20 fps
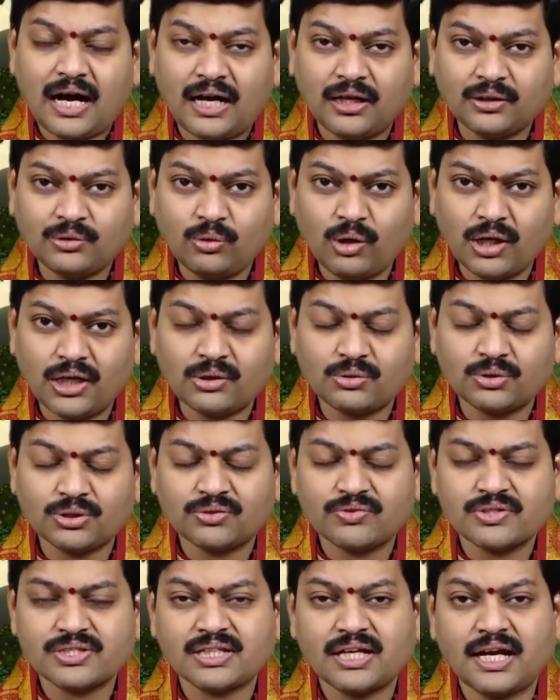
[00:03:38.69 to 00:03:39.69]
ఆందోళన
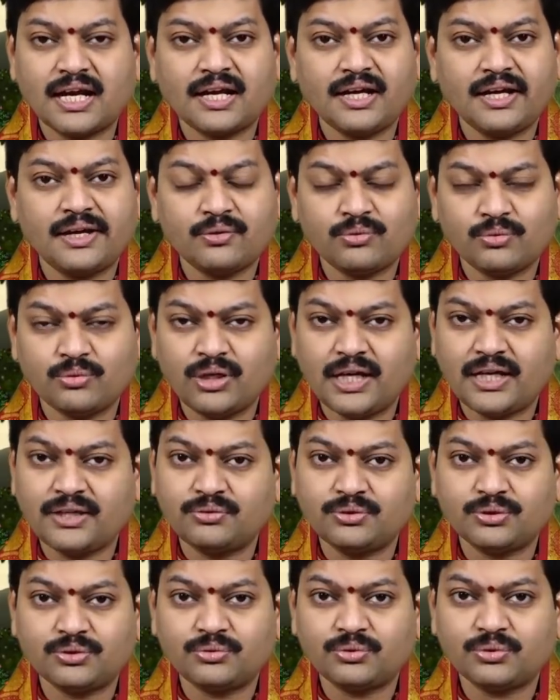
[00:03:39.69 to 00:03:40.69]
కొంచెం విస్తారంగా ఎక్కువగానే
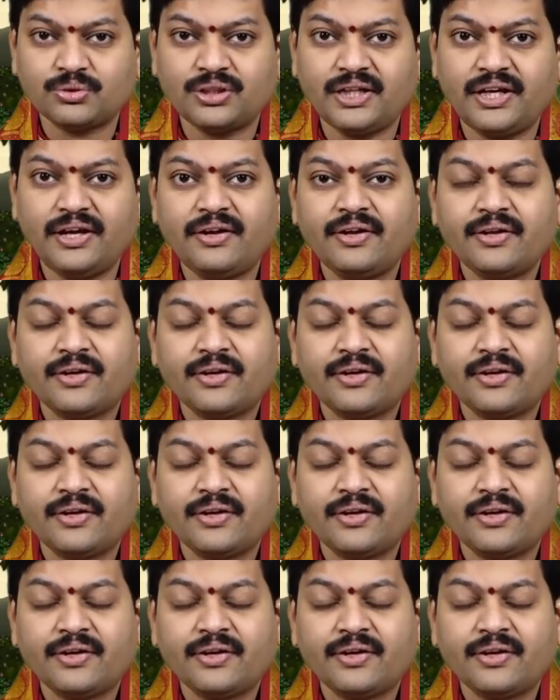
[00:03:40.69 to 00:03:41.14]
ఉంటూ ఉంటుంది